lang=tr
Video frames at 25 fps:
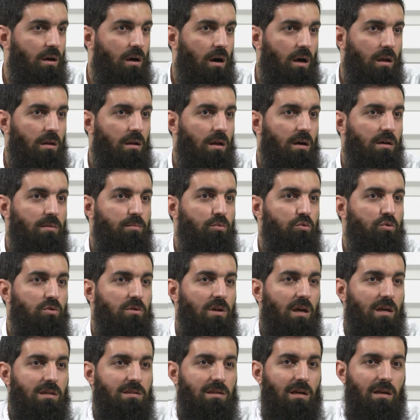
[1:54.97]
Allah'ı bütün
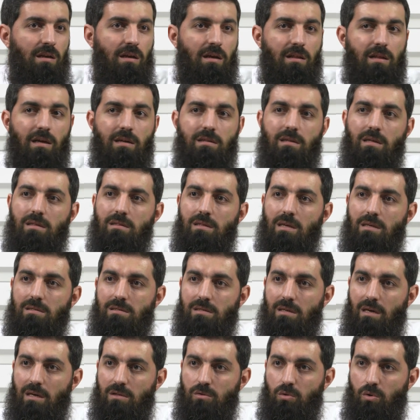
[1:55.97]
eksikliklerden
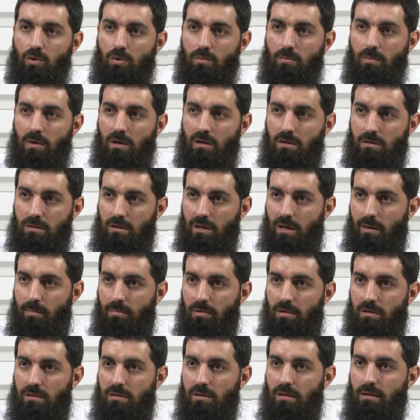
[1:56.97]
tenzih ediyorum
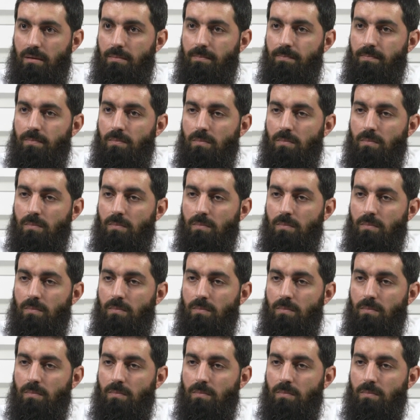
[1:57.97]
diyebilirdi.